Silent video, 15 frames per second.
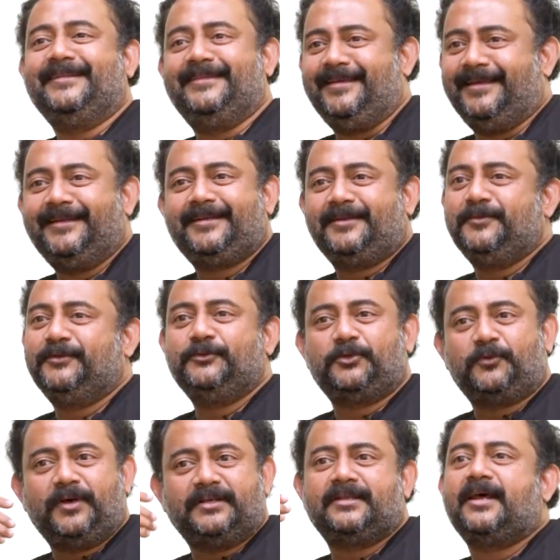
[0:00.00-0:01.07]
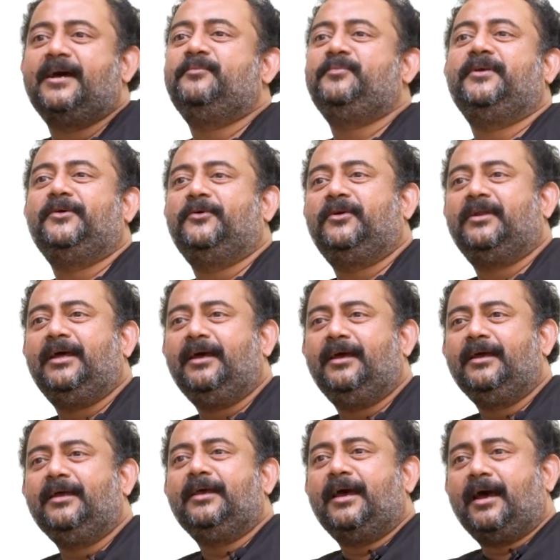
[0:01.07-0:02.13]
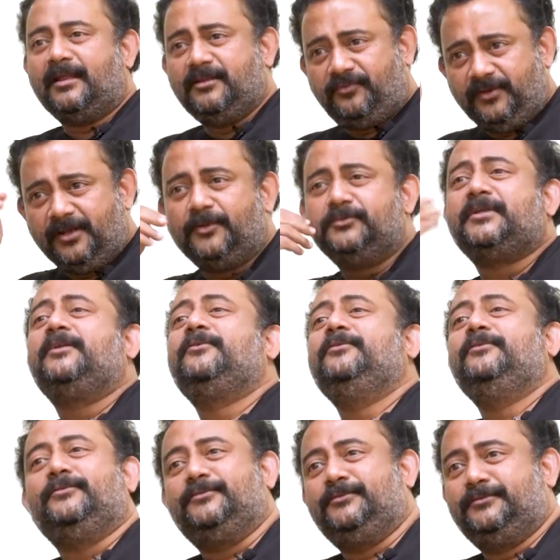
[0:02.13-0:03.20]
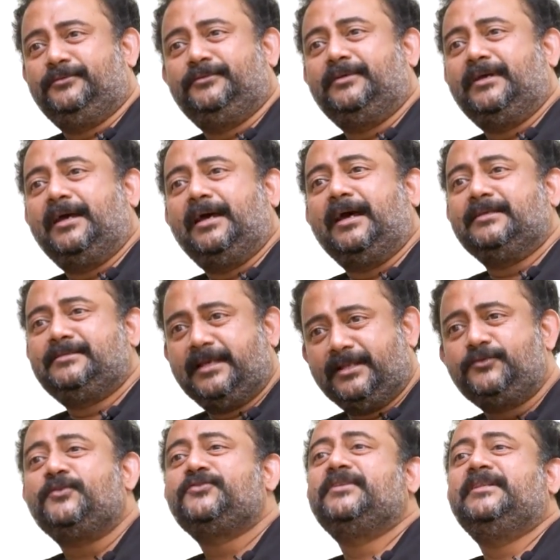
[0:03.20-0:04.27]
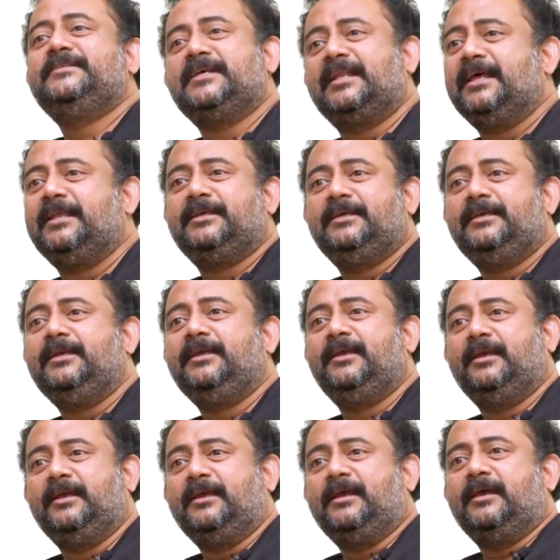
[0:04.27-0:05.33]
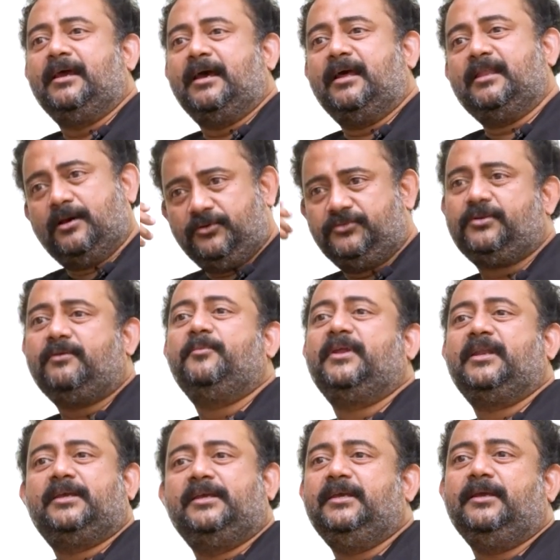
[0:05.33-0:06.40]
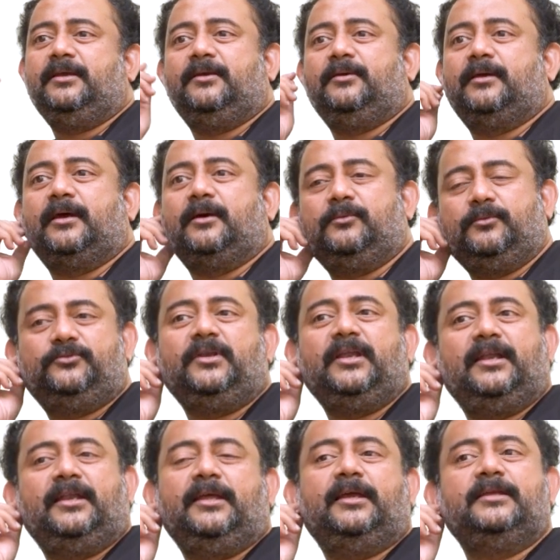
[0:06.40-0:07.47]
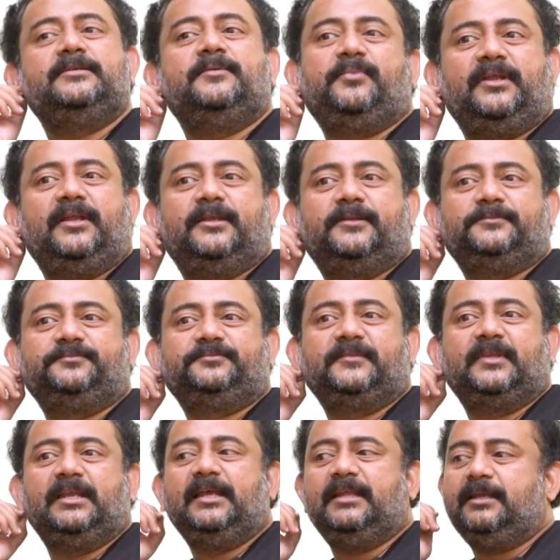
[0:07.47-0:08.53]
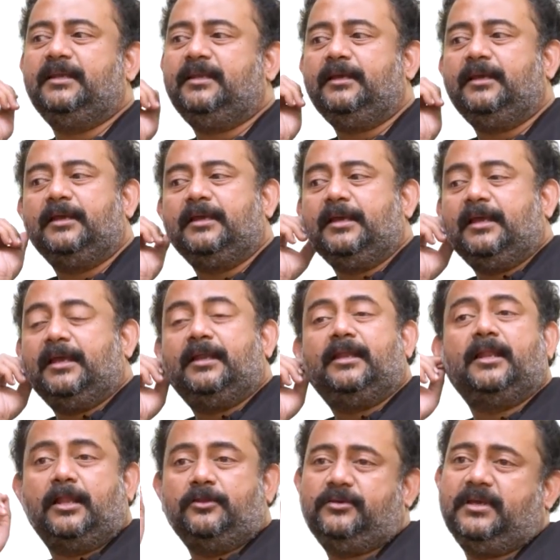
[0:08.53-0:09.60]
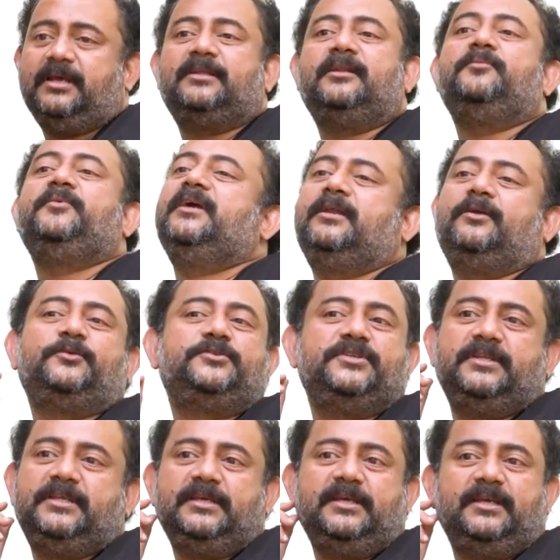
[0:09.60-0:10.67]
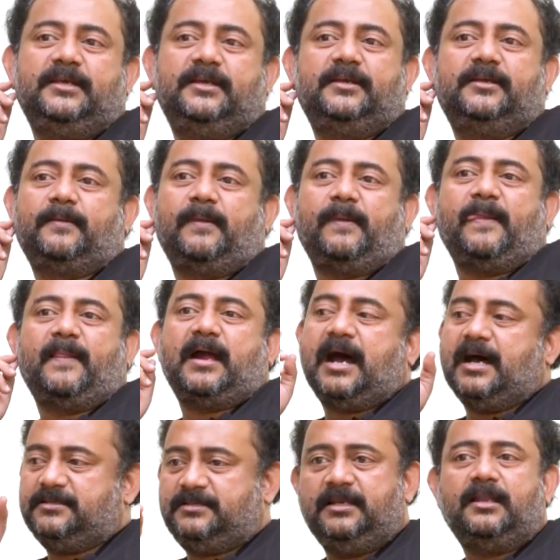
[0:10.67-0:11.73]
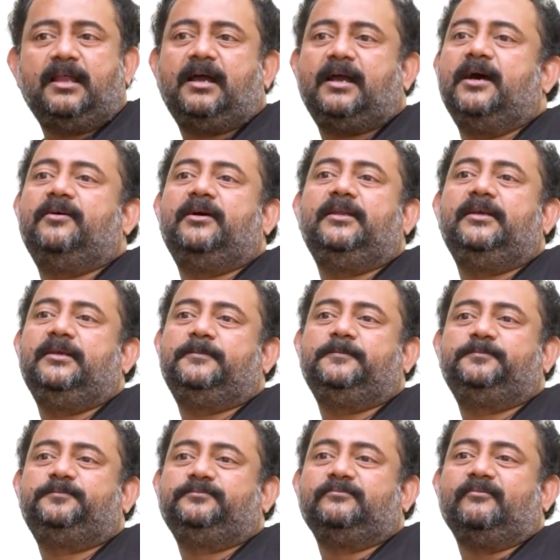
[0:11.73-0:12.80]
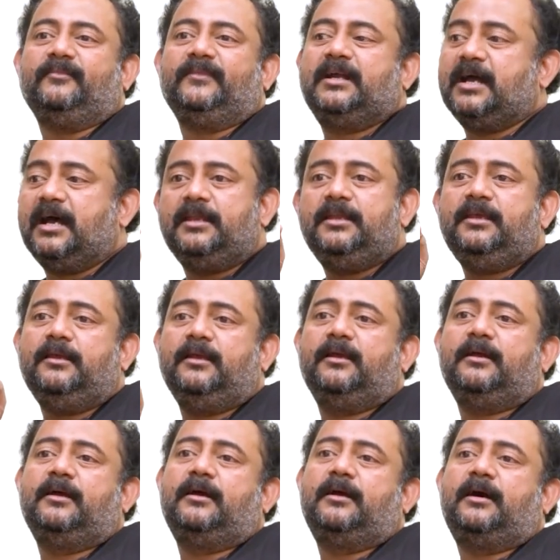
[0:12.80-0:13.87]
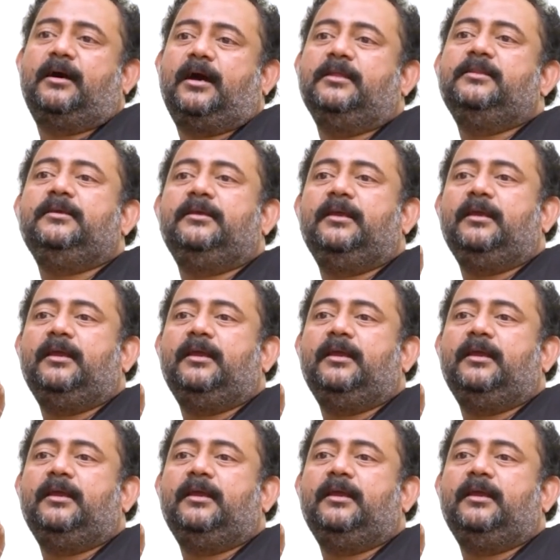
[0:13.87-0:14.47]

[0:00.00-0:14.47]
థియేటర్ మొత్తం దుర్వాసన రాకపోయినా కూడా అది ఫీల్ అవుతారు ఓకే ఆ సెన్స్ వస్తుంది జనానికి అది అవసరమా మనకి అది వద్దులేండి అని చెప్పాను నేను లేదంటే నేను అందుకే కదండి మీ దగ్గరకు వచ్చింది ఆ సీన్ నాకు కావాలి కానీ అది